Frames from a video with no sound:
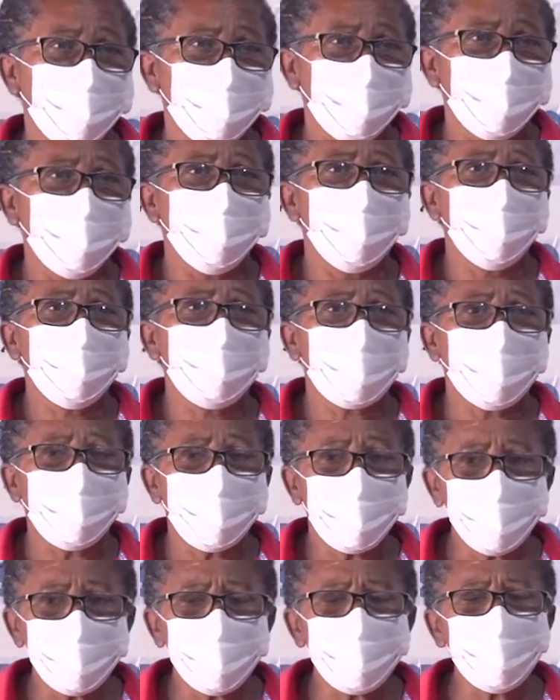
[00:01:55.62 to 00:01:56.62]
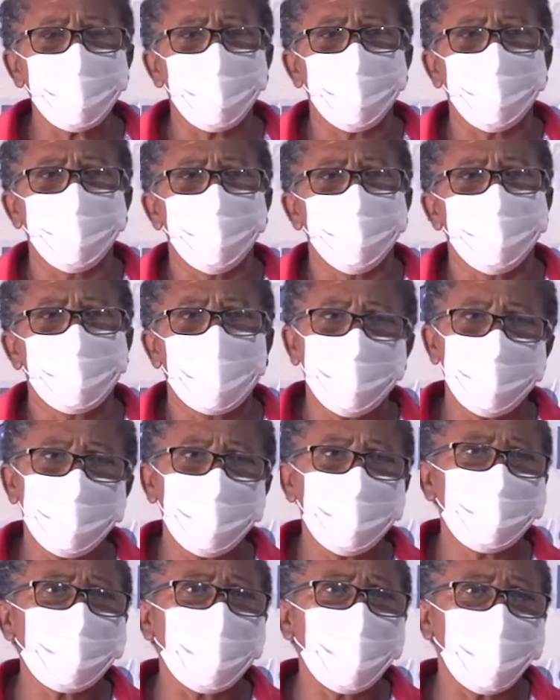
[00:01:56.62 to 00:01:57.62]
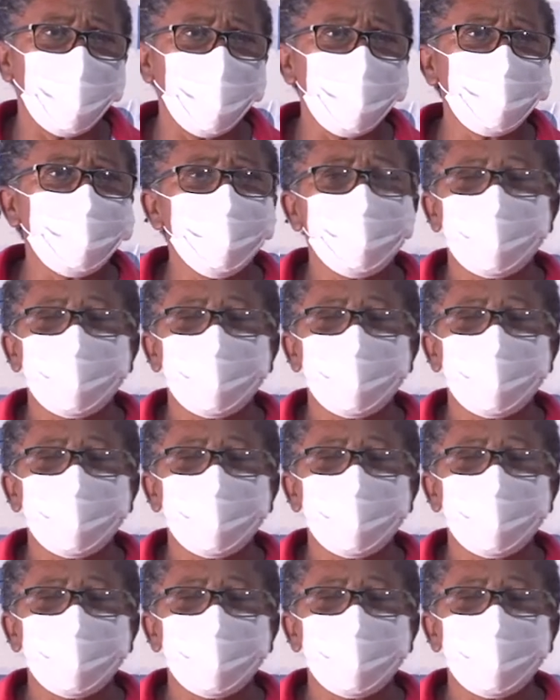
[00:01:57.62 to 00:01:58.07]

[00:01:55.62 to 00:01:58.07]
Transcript: Entendeu? Está muito bom. Para mim está ótimo,